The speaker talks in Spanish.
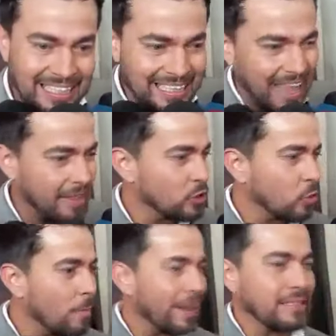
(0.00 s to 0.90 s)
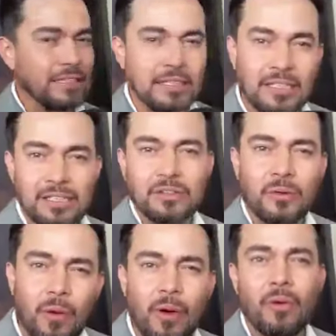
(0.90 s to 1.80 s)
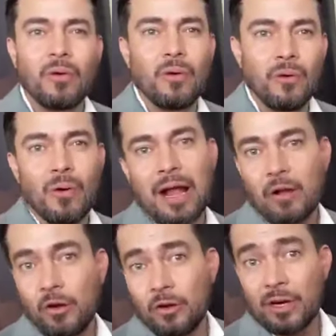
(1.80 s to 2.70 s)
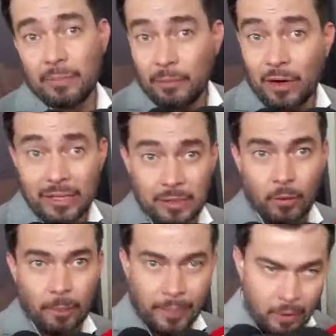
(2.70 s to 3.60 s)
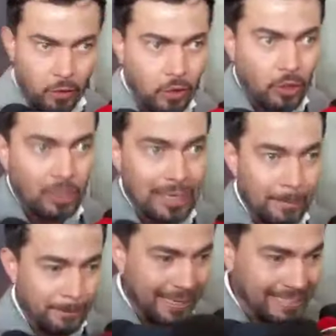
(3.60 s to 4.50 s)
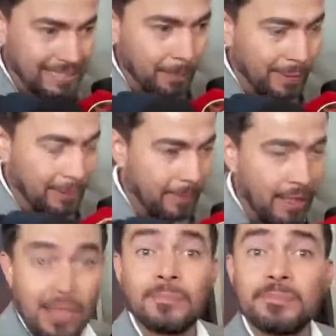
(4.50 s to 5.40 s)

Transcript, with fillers: nadie hizo un partidito o, algo rememorativo. Pero empieza privada.